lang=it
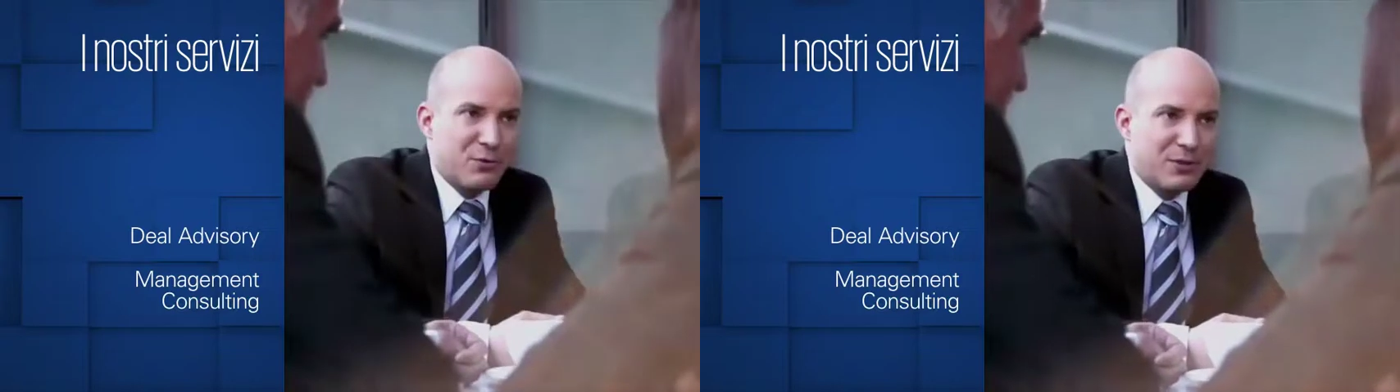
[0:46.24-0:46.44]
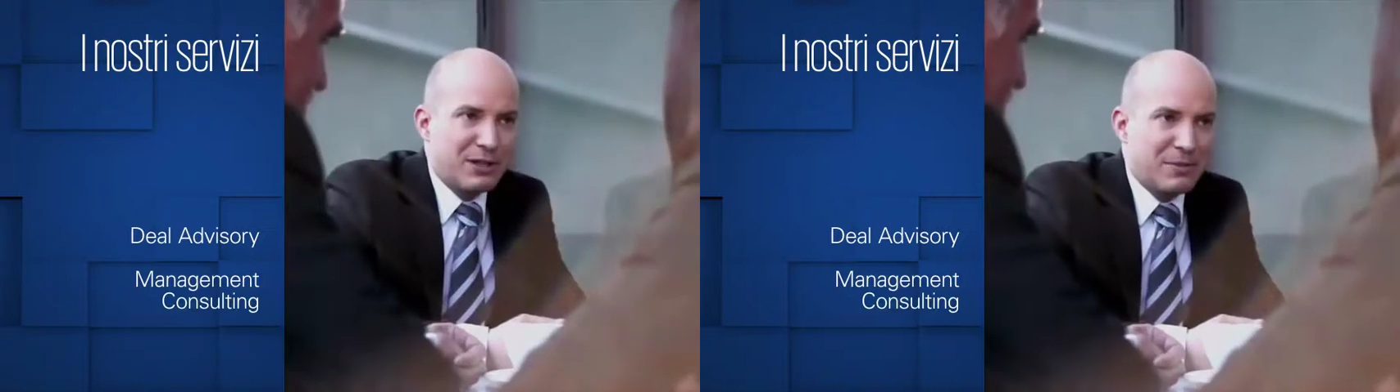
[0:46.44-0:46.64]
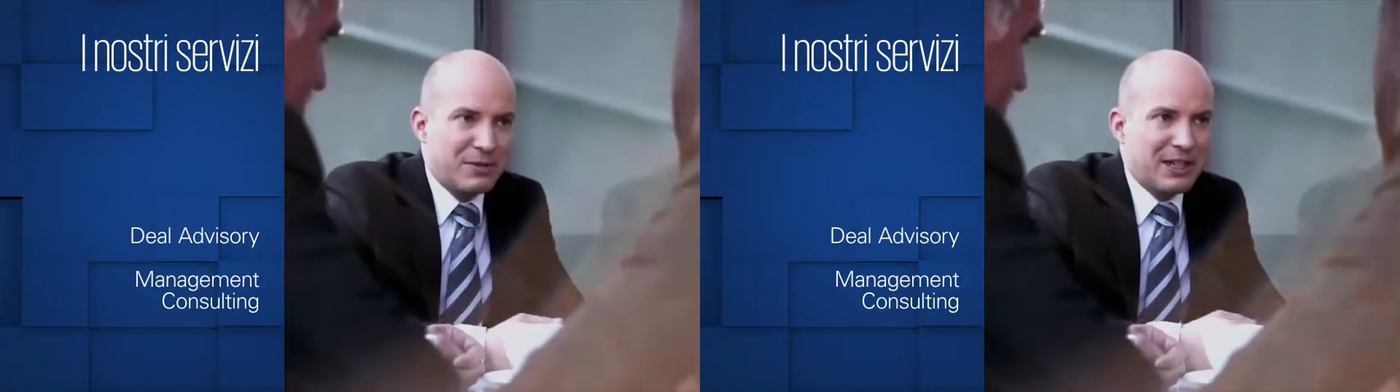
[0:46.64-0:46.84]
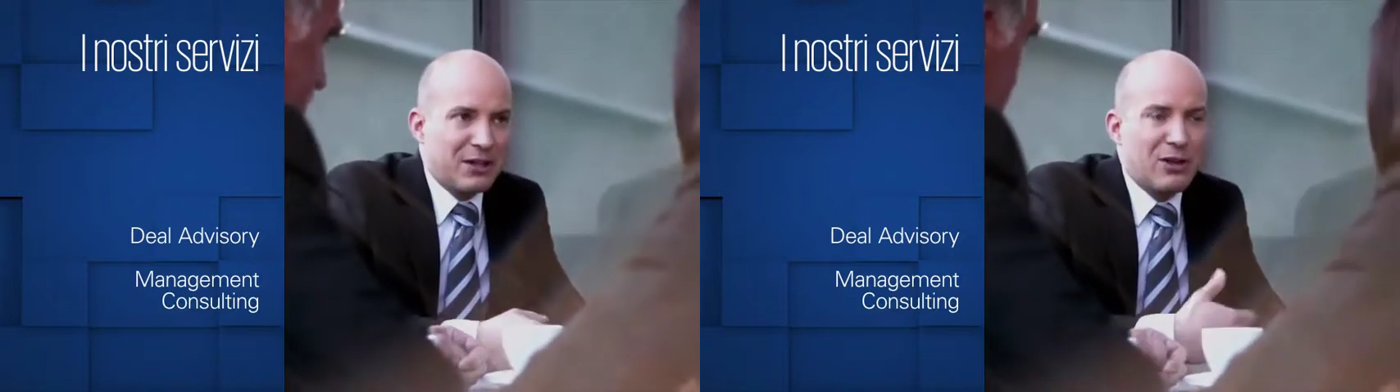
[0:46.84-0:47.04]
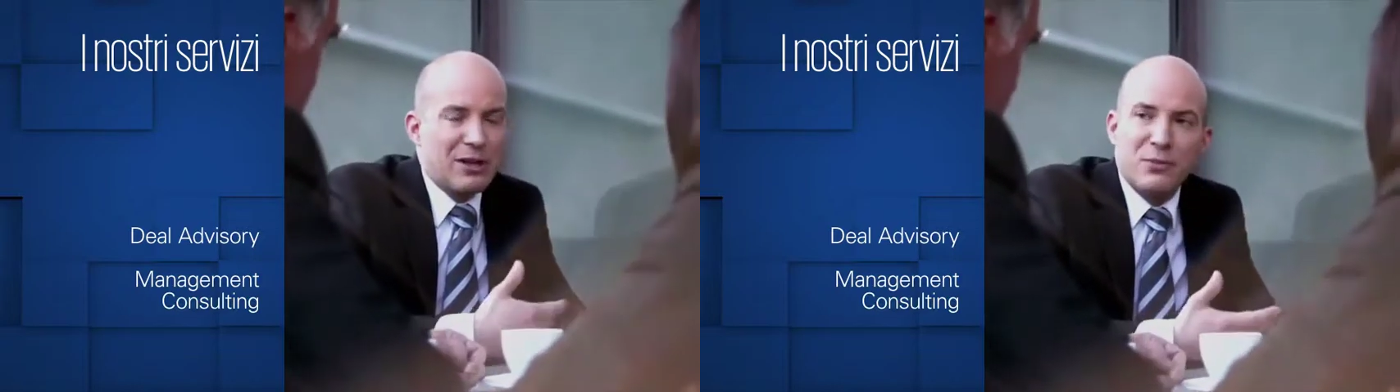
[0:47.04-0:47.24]
per la
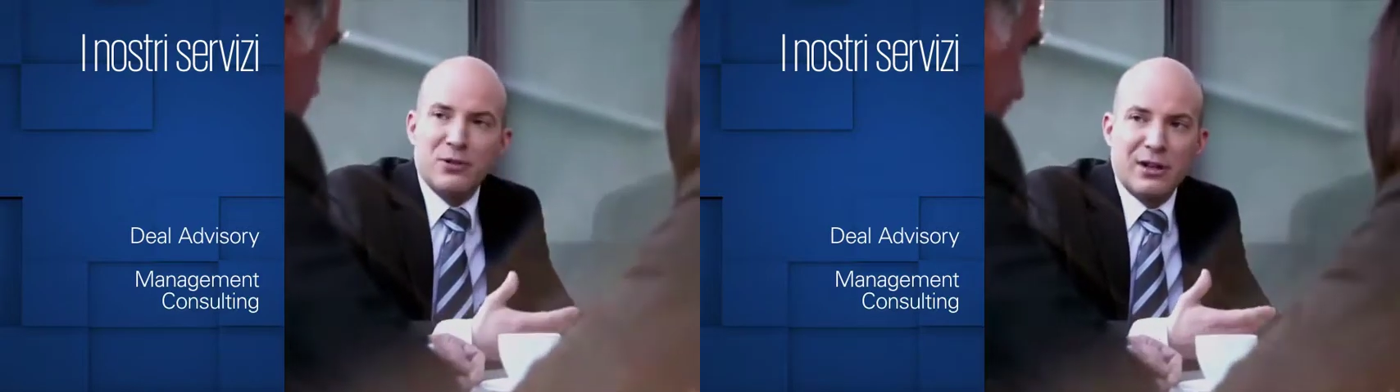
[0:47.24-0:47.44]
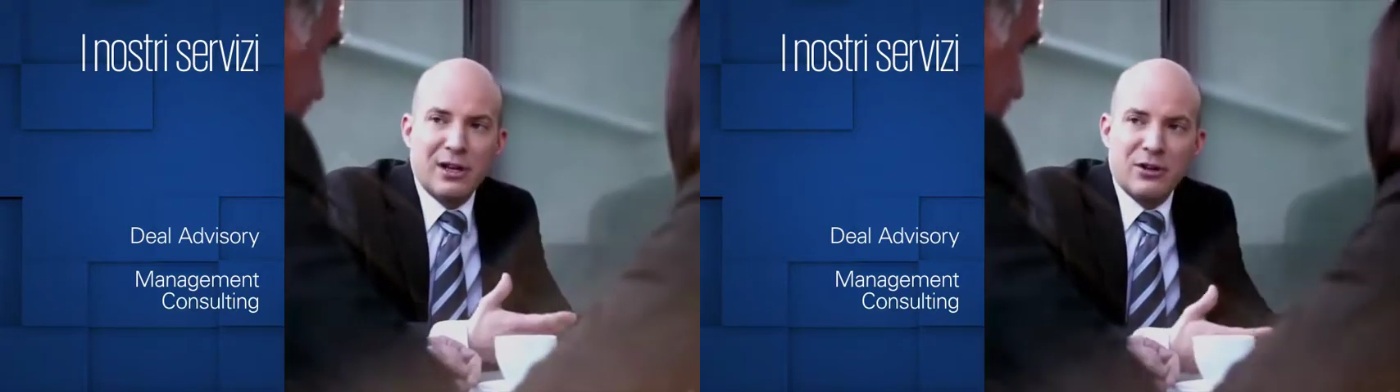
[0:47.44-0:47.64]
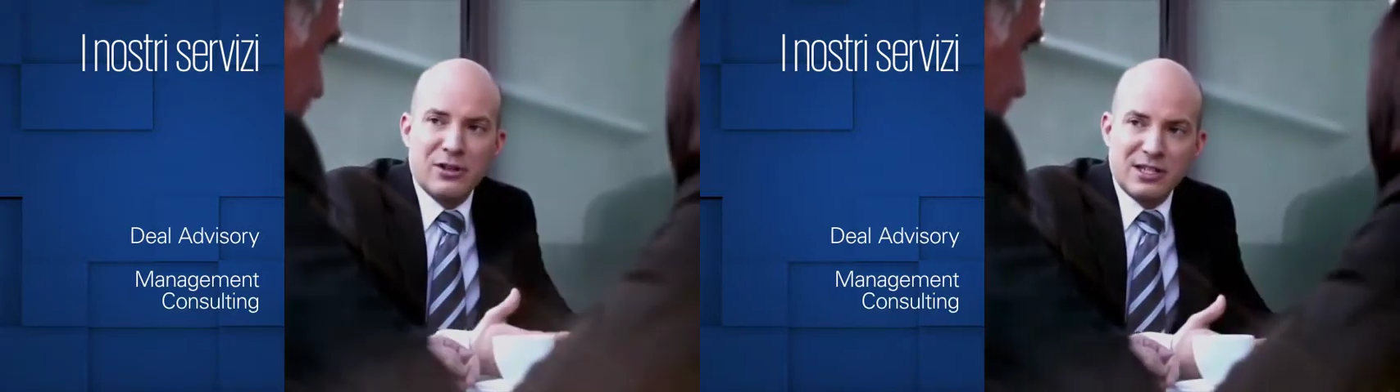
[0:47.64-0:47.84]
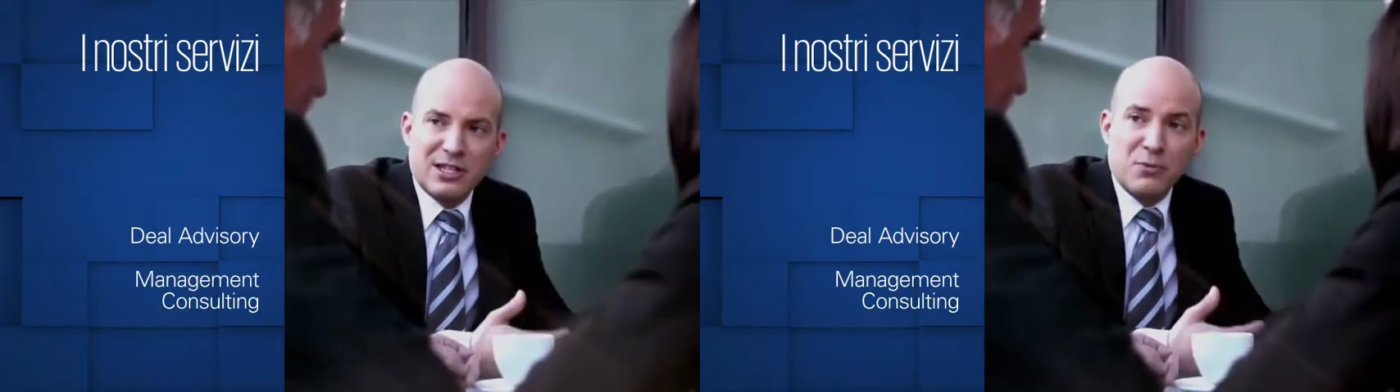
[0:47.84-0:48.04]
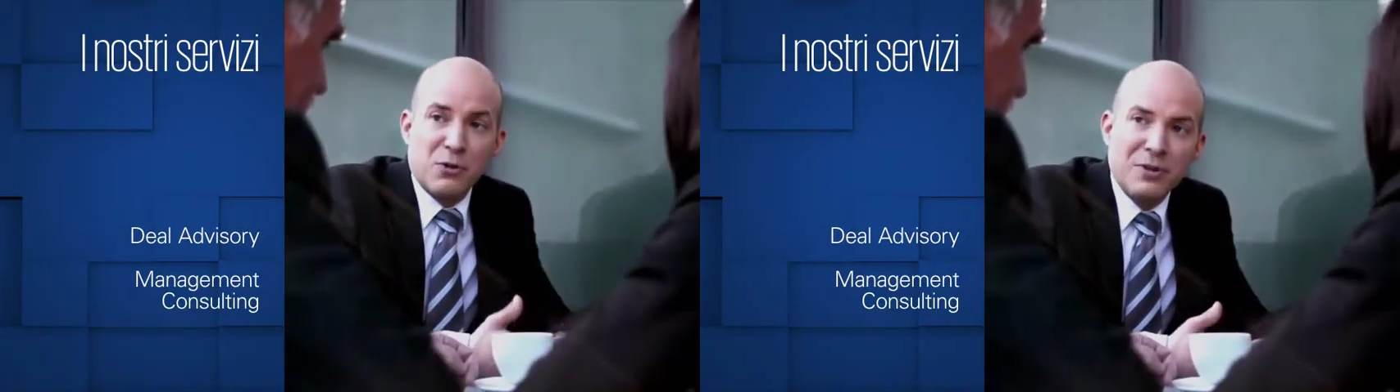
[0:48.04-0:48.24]
ricerca delle migliori
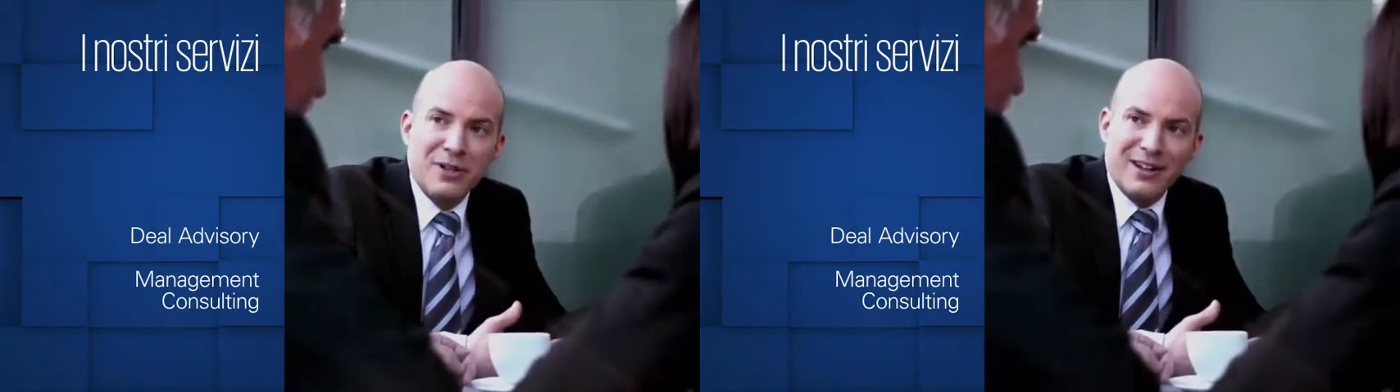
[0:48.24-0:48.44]
soluzioni